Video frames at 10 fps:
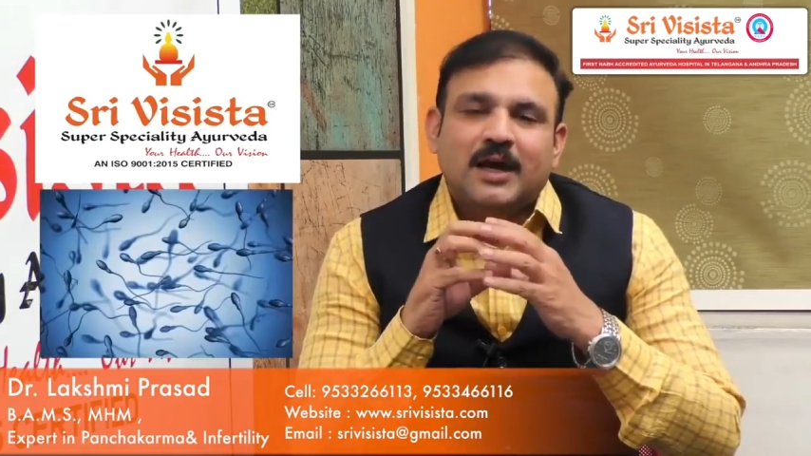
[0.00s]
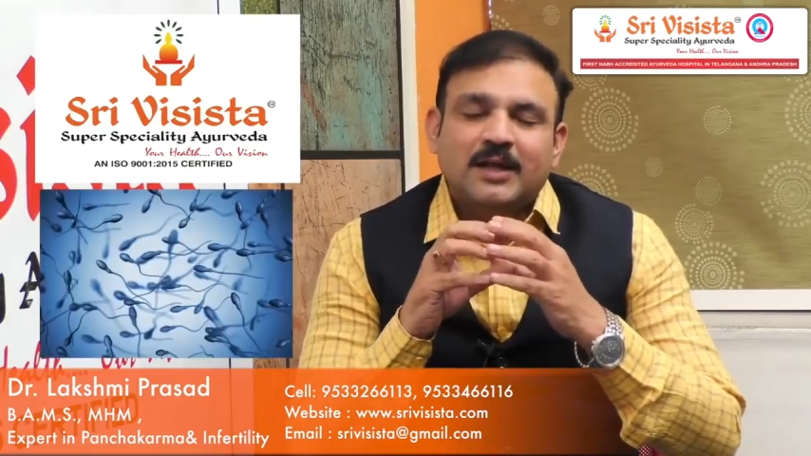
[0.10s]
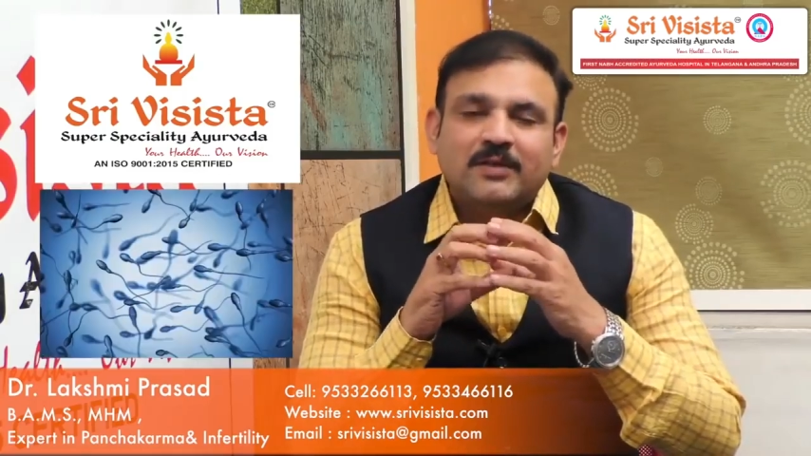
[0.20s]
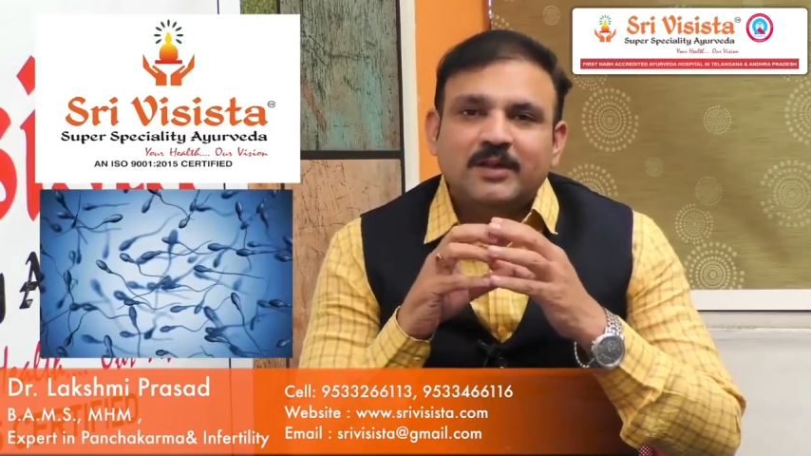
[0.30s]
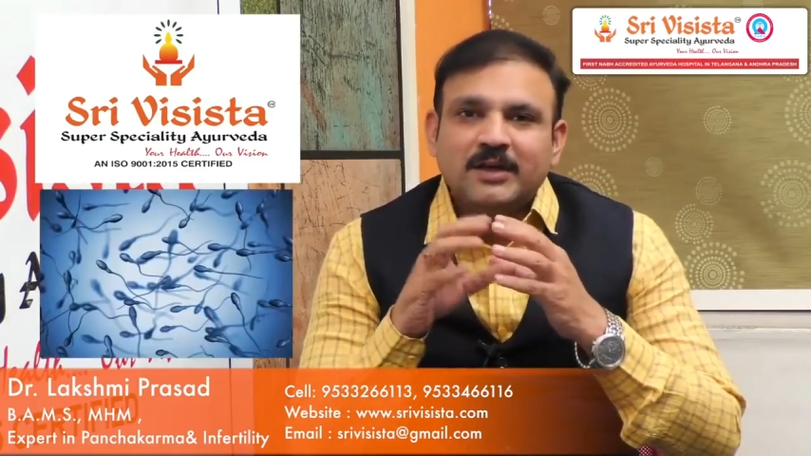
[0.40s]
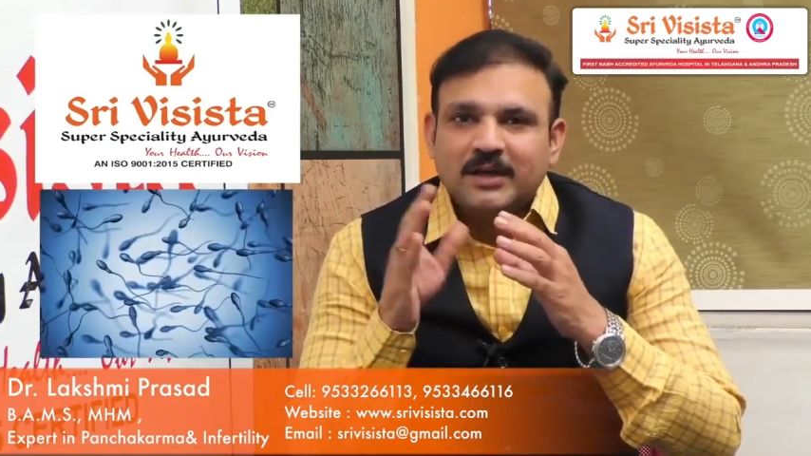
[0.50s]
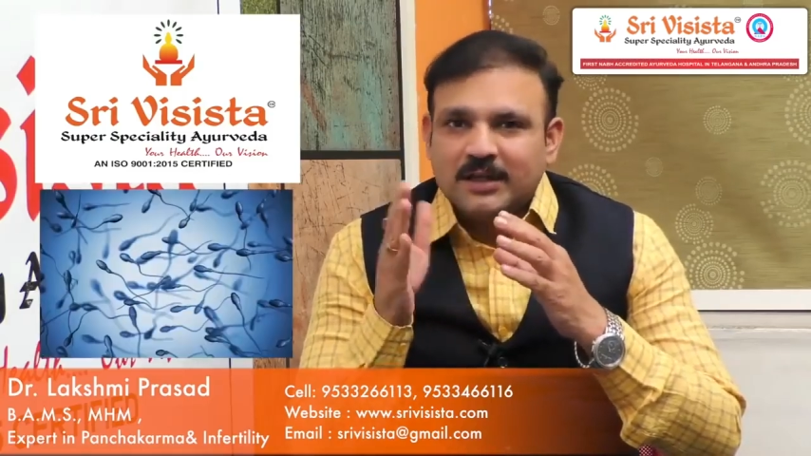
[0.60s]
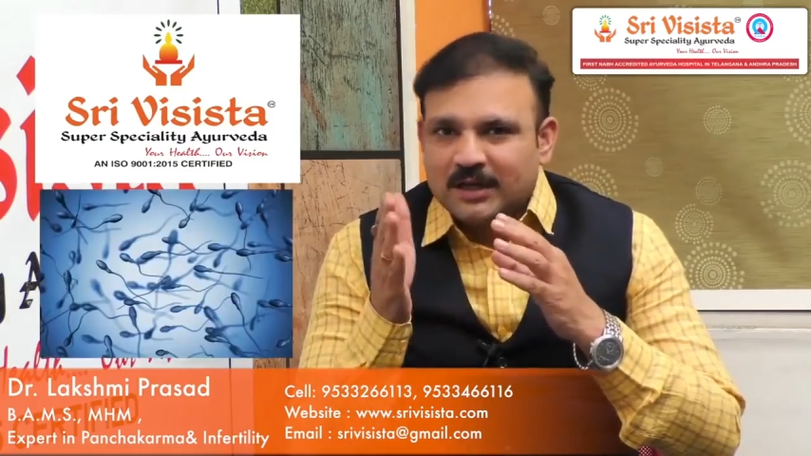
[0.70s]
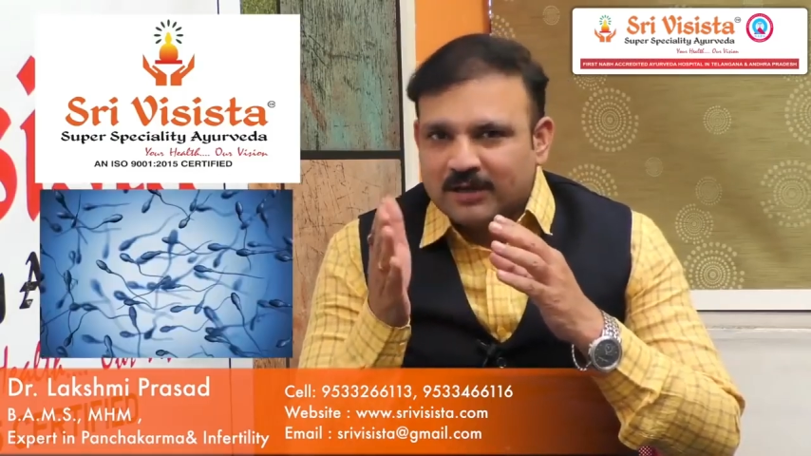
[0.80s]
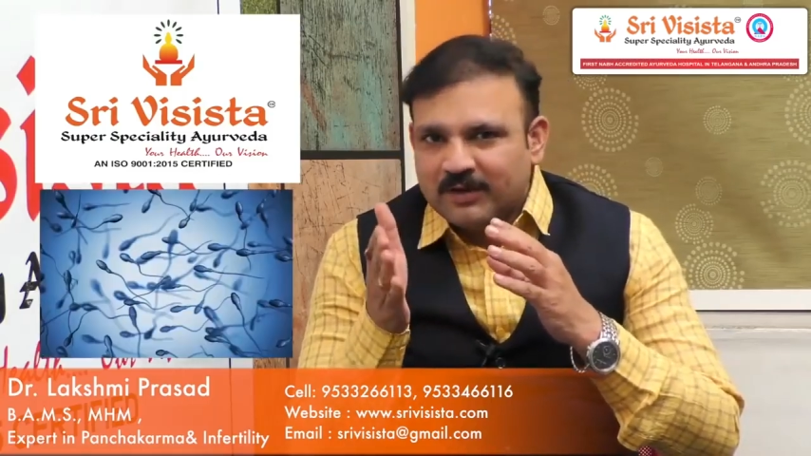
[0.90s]
అదేవిధంగా
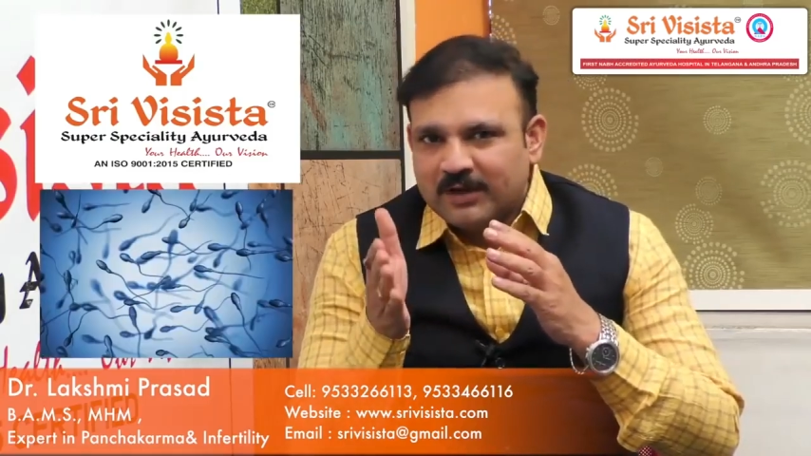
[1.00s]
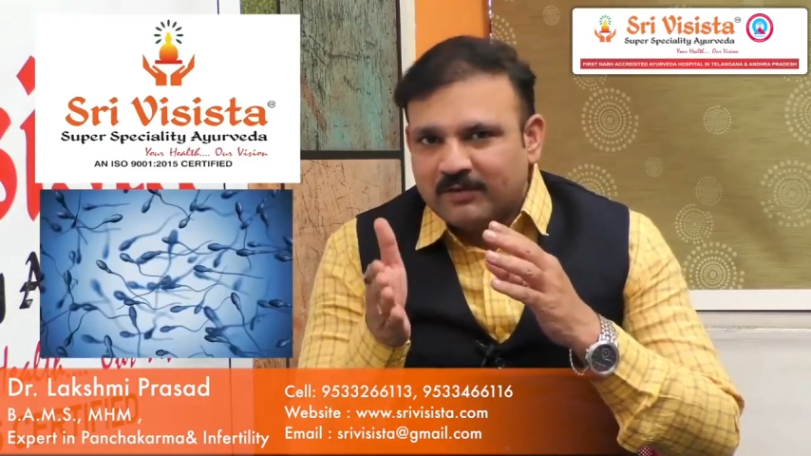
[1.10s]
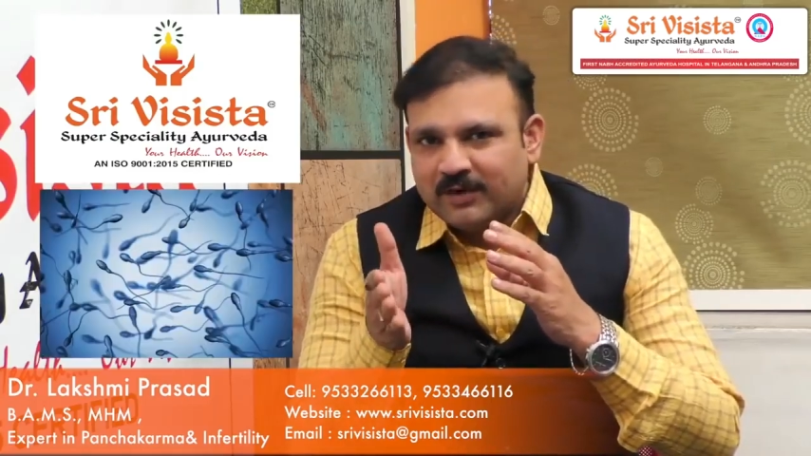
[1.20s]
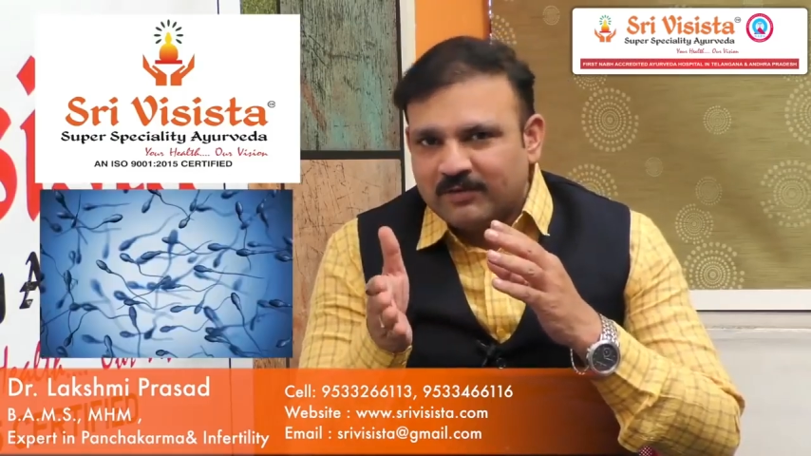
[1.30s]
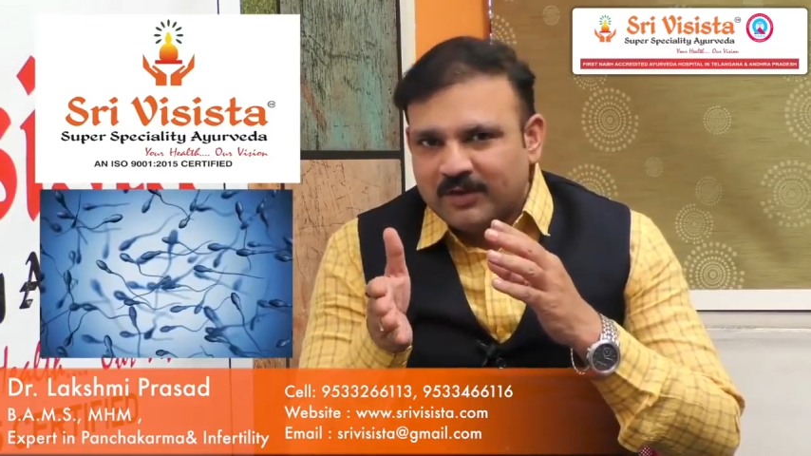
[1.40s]
ఈ రకమైనటువంటి